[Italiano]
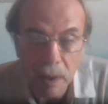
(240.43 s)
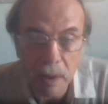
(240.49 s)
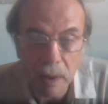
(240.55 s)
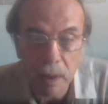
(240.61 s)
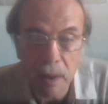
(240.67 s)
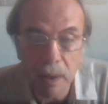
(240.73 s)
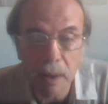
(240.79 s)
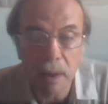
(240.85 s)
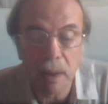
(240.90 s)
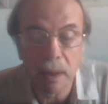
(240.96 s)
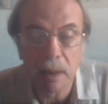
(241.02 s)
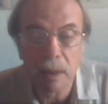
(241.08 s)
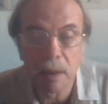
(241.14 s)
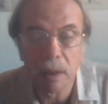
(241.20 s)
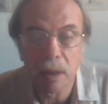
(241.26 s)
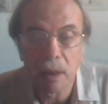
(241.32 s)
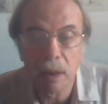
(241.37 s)
è che
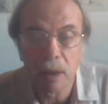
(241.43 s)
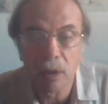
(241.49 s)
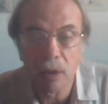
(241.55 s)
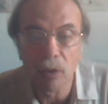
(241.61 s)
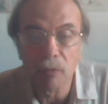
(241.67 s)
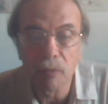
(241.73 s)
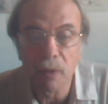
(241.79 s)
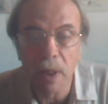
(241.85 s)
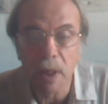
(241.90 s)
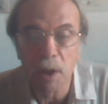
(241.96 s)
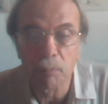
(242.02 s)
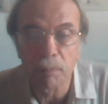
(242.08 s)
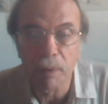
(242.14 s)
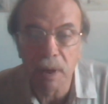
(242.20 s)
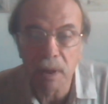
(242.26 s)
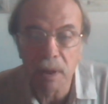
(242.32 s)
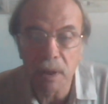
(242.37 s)
conviene
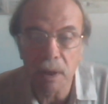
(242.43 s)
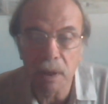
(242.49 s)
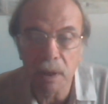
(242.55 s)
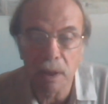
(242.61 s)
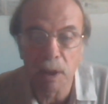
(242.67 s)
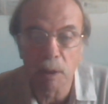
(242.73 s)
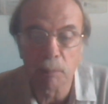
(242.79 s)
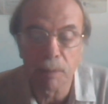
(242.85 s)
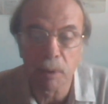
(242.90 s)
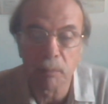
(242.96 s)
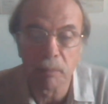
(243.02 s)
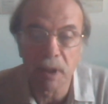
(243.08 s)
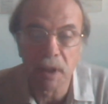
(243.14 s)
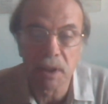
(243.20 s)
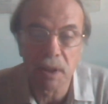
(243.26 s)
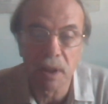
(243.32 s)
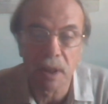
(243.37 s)
partire da
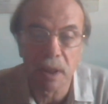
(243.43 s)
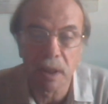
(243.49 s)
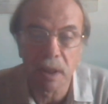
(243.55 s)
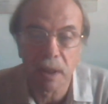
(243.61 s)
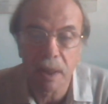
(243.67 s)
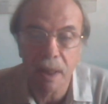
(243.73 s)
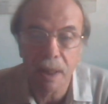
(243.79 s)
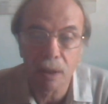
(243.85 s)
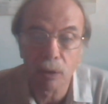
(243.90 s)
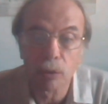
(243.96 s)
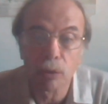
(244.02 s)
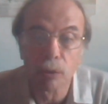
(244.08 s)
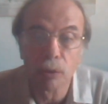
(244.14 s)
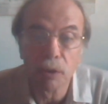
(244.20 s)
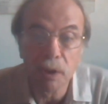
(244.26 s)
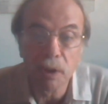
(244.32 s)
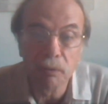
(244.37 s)
premesse che Carlo
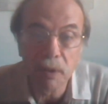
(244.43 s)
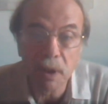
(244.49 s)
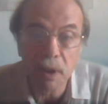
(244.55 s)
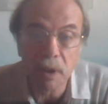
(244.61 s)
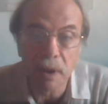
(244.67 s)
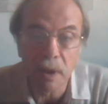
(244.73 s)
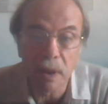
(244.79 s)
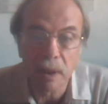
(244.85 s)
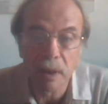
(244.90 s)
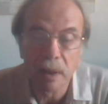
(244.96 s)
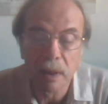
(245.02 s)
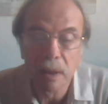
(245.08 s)
condivide,